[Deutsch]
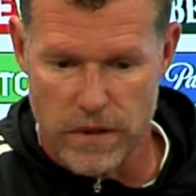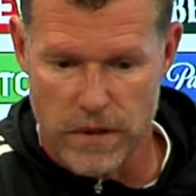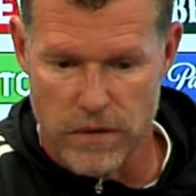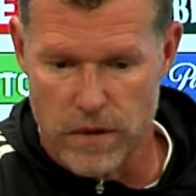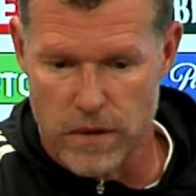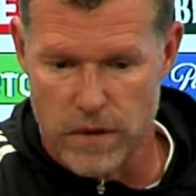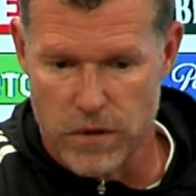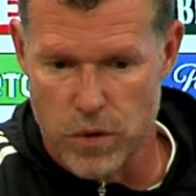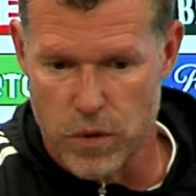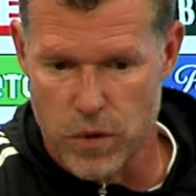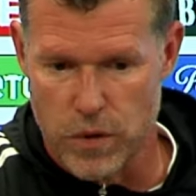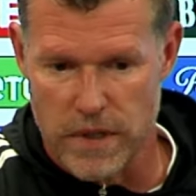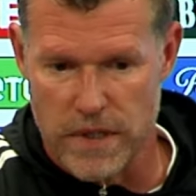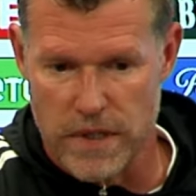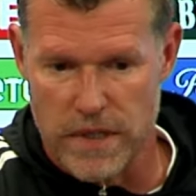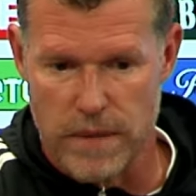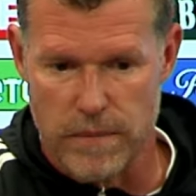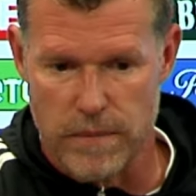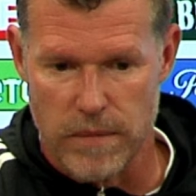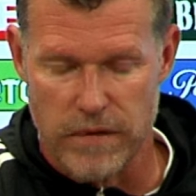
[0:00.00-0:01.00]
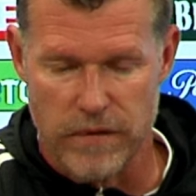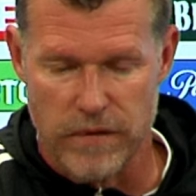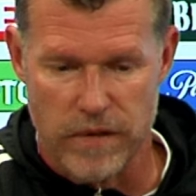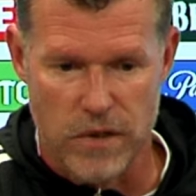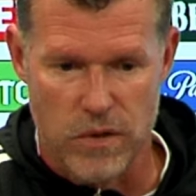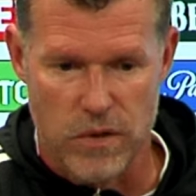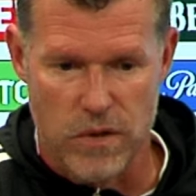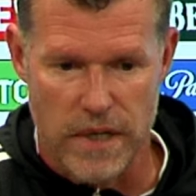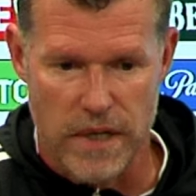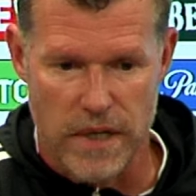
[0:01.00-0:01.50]
Es war schön, das eben
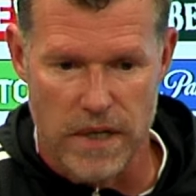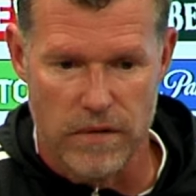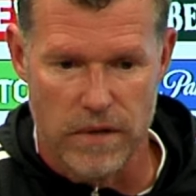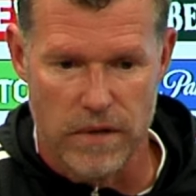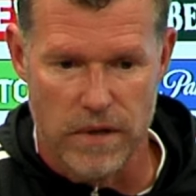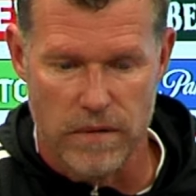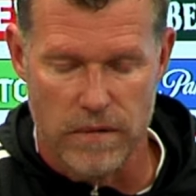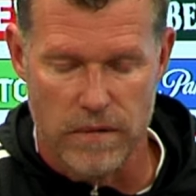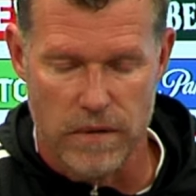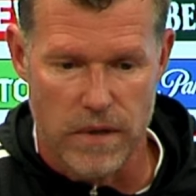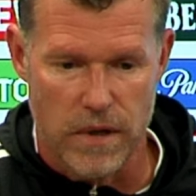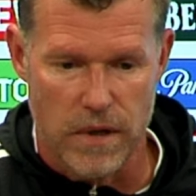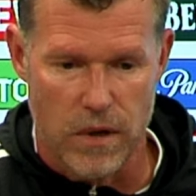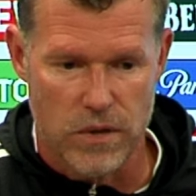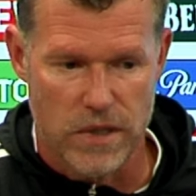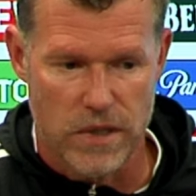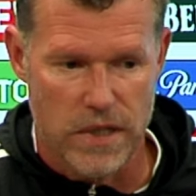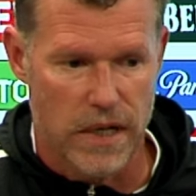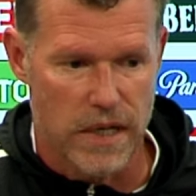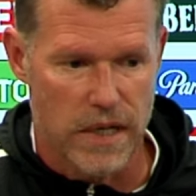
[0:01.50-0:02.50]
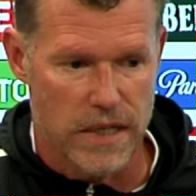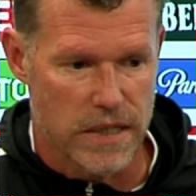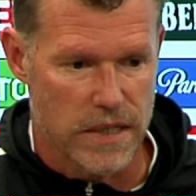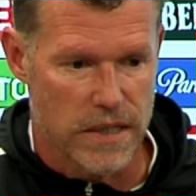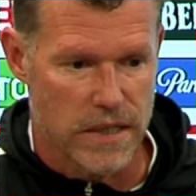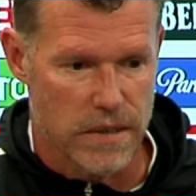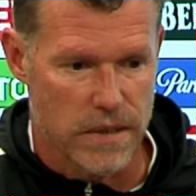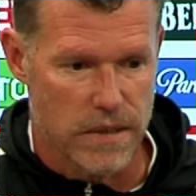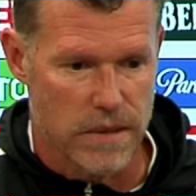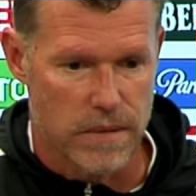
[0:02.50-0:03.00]
einfach zu sehen, wie, wie
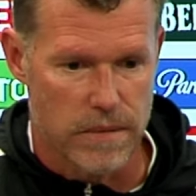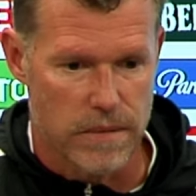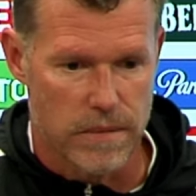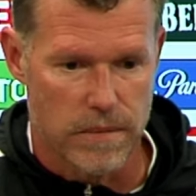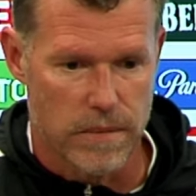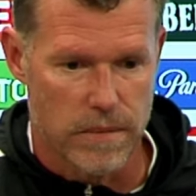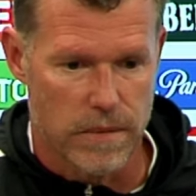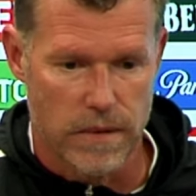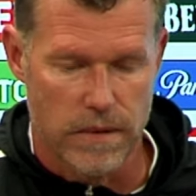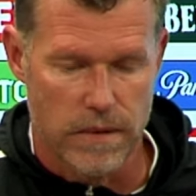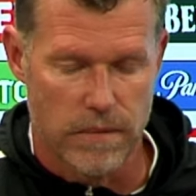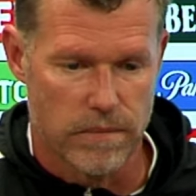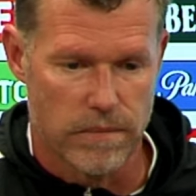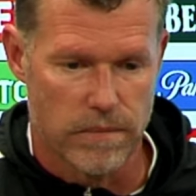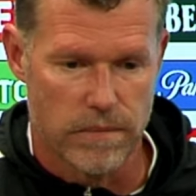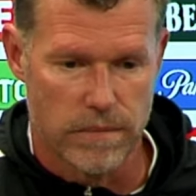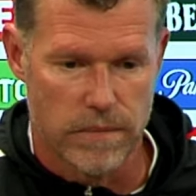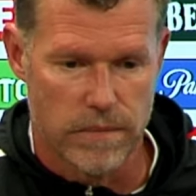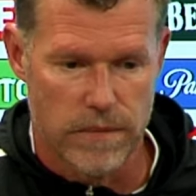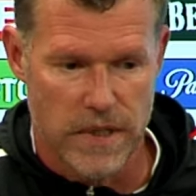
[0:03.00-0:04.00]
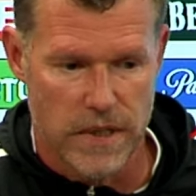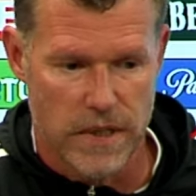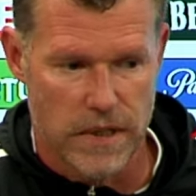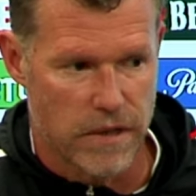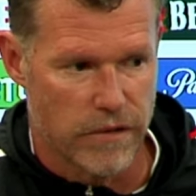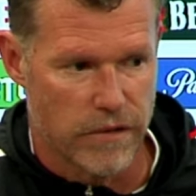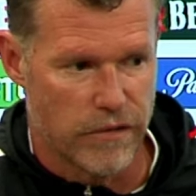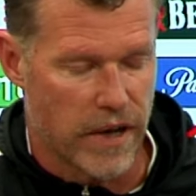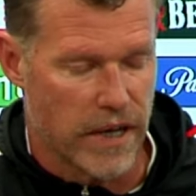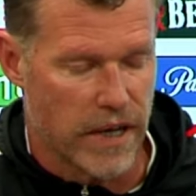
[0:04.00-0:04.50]
ausgelassen äh,
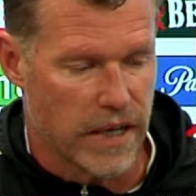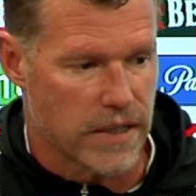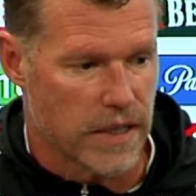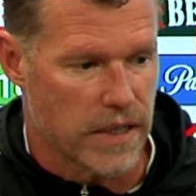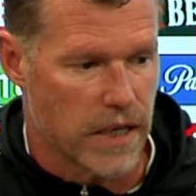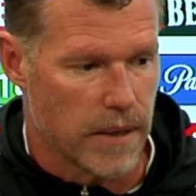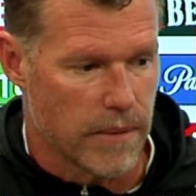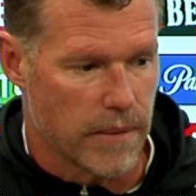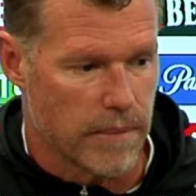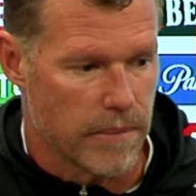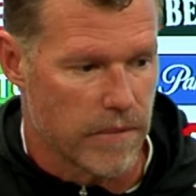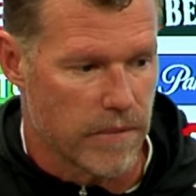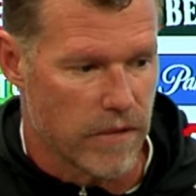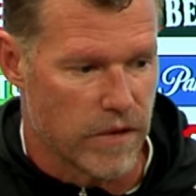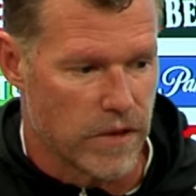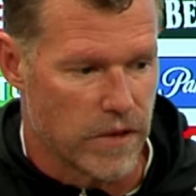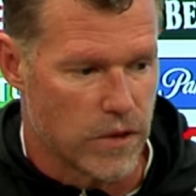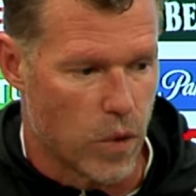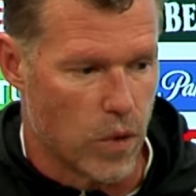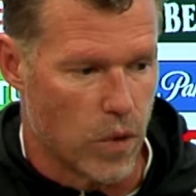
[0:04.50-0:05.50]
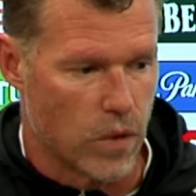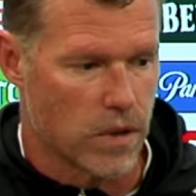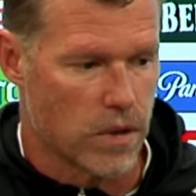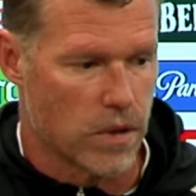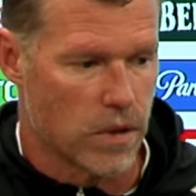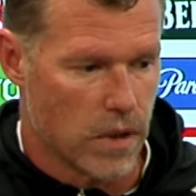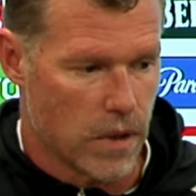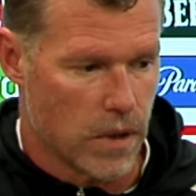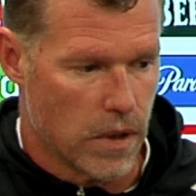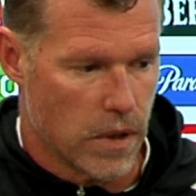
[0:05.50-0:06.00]
sie gefeiert haben, wie viel Druck